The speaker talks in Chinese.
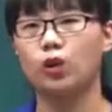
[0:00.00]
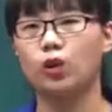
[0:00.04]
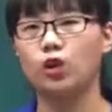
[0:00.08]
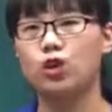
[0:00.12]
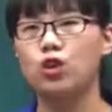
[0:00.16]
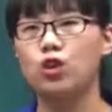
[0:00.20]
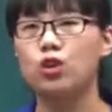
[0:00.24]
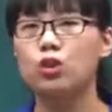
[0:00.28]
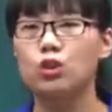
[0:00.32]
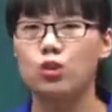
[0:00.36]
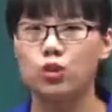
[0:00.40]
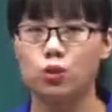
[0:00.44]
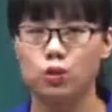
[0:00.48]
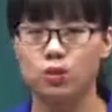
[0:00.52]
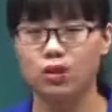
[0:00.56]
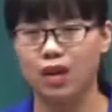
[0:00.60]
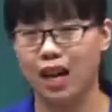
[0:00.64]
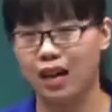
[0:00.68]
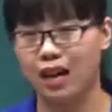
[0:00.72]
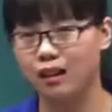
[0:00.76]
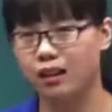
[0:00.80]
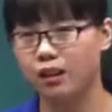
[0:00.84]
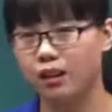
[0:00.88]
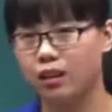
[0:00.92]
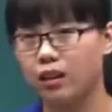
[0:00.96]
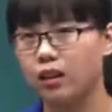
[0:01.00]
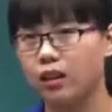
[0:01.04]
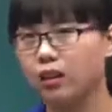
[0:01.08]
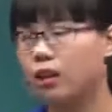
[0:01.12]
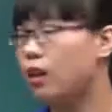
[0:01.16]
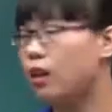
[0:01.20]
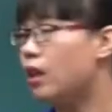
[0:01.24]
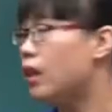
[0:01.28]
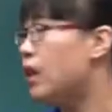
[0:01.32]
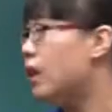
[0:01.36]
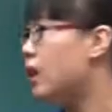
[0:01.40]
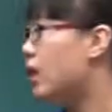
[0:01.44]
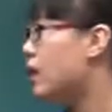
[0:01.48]
的秩序才可
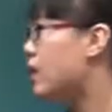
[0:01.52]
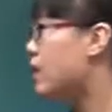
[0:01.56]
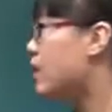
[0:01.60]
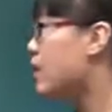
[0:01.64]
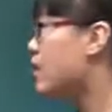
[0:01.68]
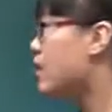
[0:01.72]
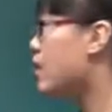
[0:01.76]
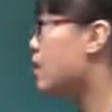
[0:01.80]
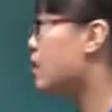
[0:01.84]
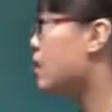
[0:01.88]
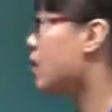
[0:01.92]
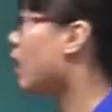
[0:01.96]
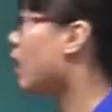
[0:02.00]
以。因此